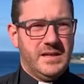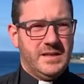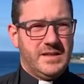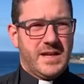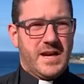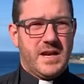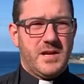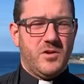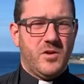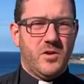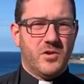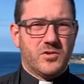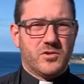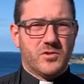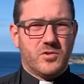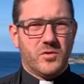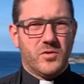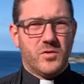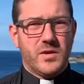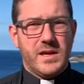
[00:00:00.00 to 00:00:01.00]
tra gli
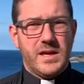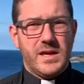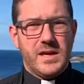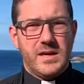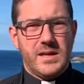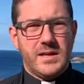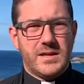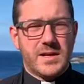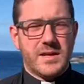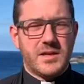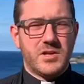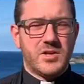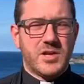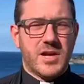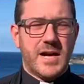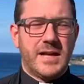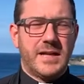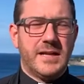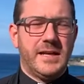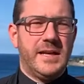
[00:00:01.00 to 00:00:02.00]
8 e i 13
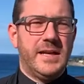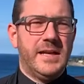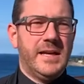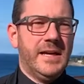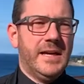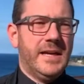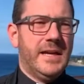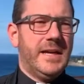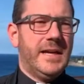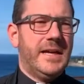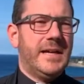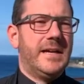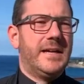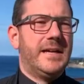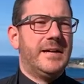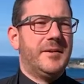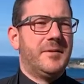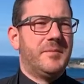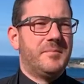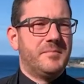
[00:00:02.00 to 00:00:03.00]
anni
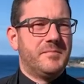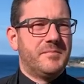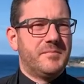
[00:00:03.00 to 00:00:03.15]
eh,